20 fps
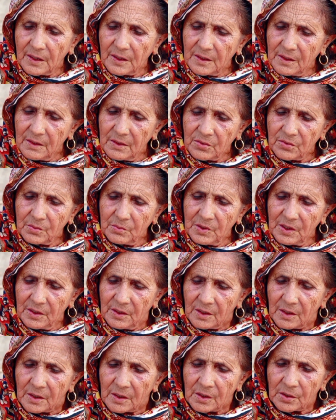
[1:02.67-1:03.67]
बना के
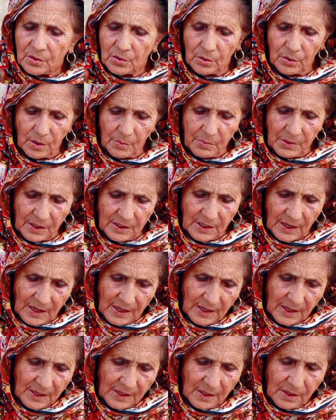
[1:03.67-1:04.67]
इसमें शोरबा
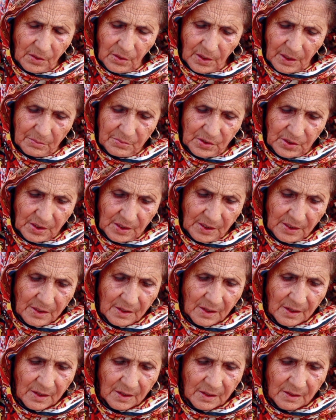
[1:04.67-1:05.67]
डाला है और अब ये
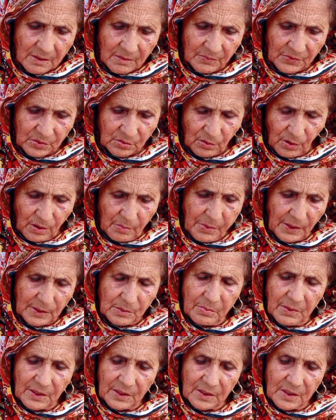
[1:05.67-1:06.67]

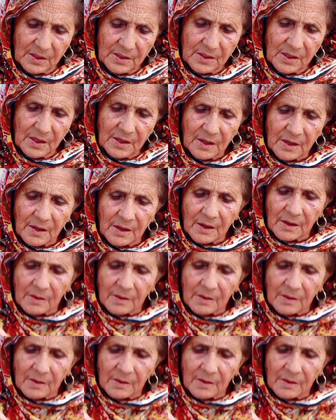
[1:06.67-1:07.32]
सोहबत बन गई है